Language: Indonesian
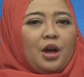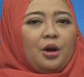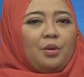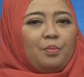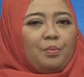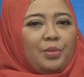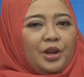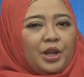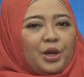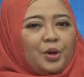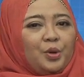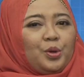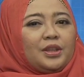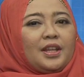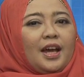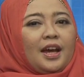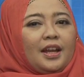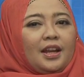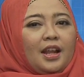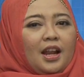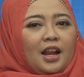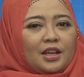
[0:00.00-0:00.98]
Berikut
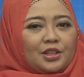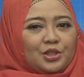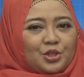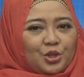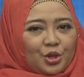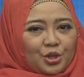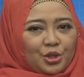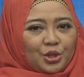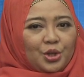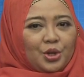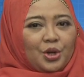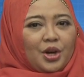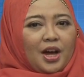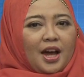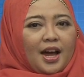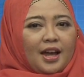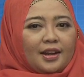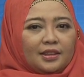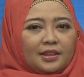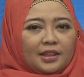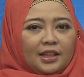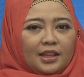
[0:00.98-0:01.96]
adalah contoh
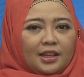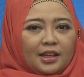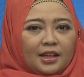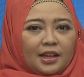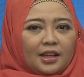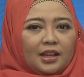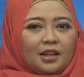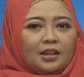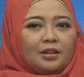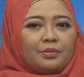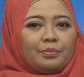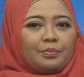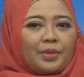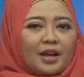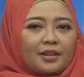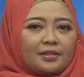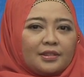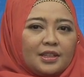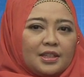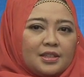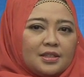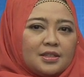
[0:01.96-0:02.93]
artikel
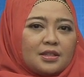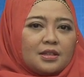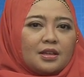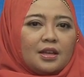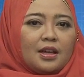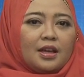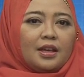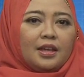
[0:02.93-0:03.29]
praktis